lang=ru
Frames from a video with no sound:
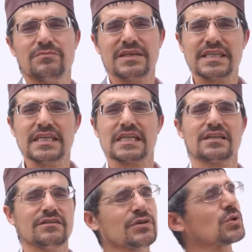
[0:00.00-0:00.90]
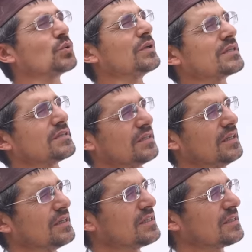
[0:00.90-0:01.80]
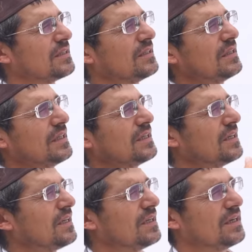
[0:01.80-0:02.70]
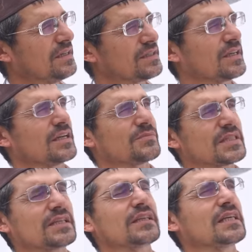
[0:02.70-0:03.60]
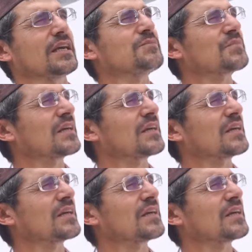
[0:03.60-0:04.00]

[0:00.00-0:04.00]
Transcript: Микик вернулись из, скажем, ссылки,